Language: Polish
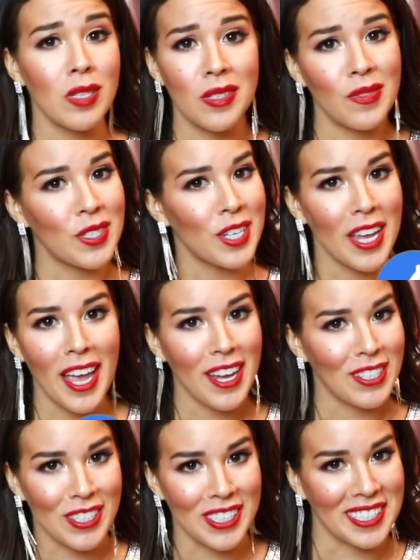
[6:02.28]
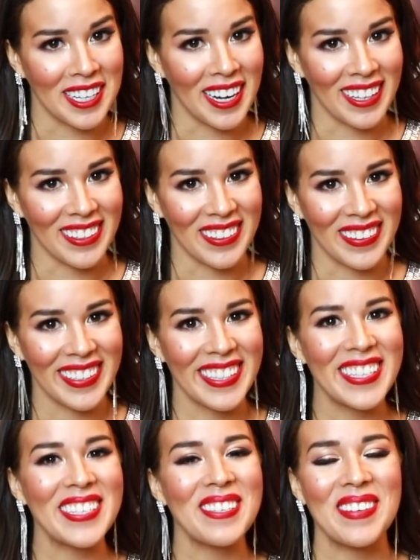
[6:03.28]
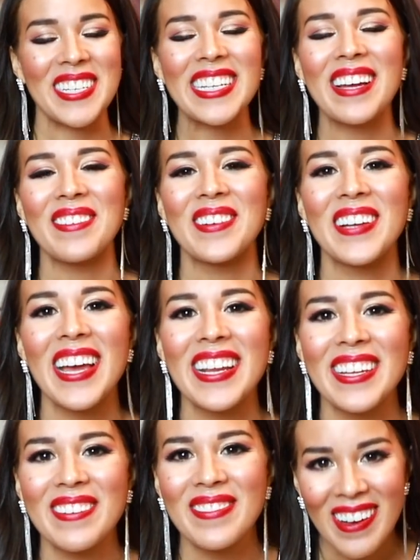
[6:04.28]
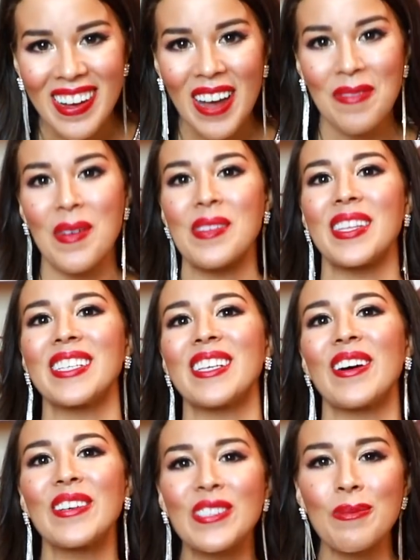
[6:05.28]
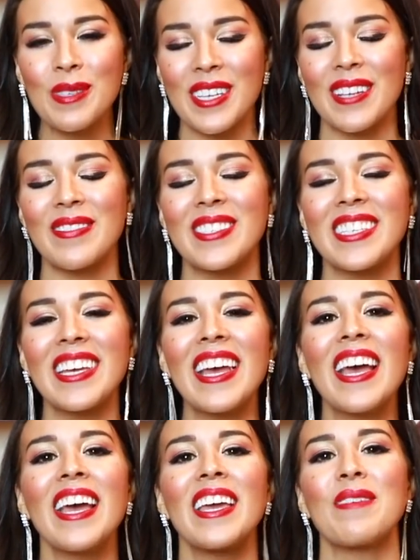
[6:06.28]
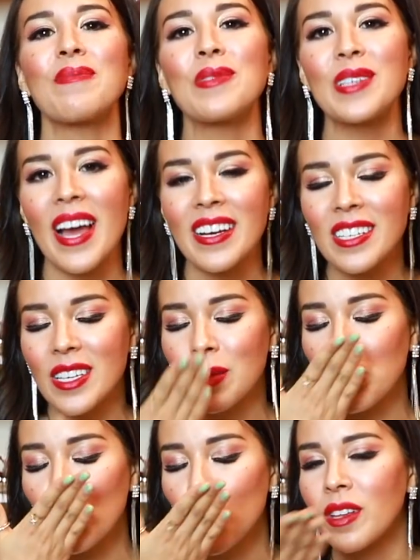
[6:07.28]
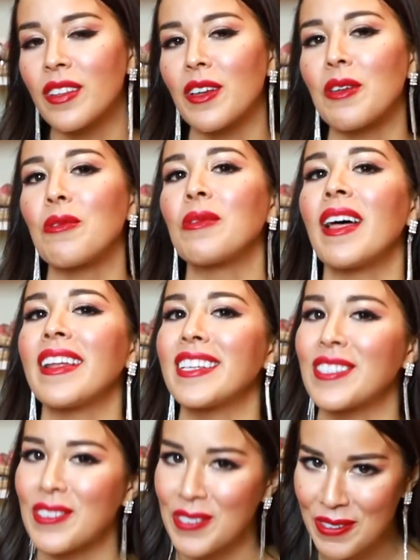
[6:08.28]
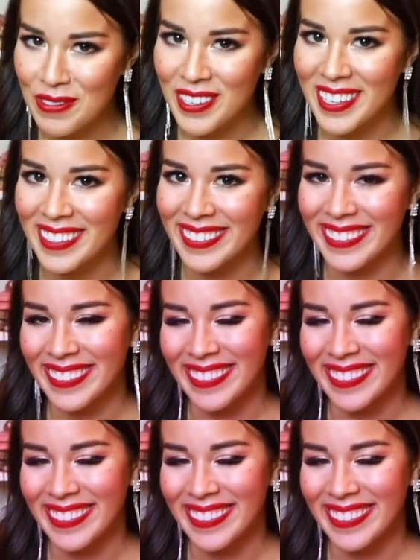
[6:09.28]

przyzwyczajajcie się za nadto. Do zobaczenia w kolejnych vlogach. Pamiętajcie o subskrypcji i buziaczki. No i udanej studniówki.